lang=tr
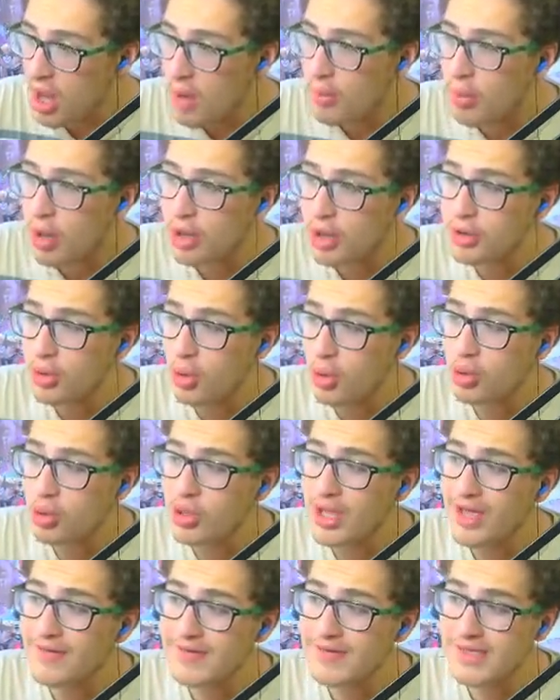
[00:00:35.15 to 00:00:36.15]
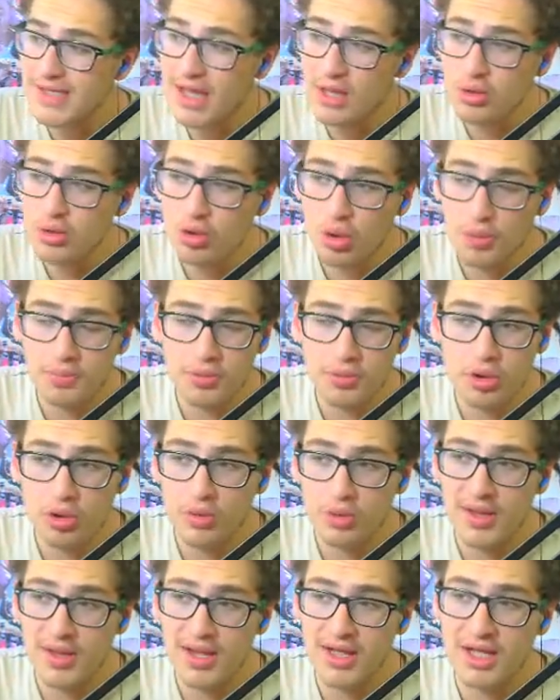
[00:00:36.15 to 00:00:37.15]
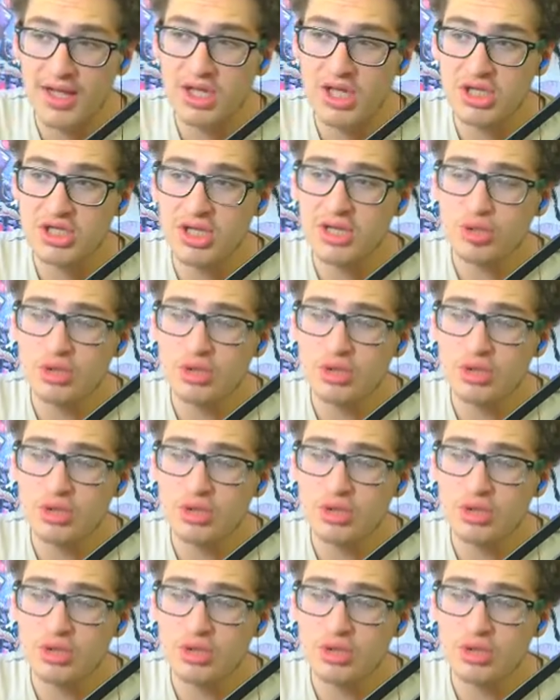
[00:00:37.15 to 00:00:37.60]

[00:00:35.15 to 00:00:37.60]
Bu arada oyuna efsane drop yorum arkadaşlar.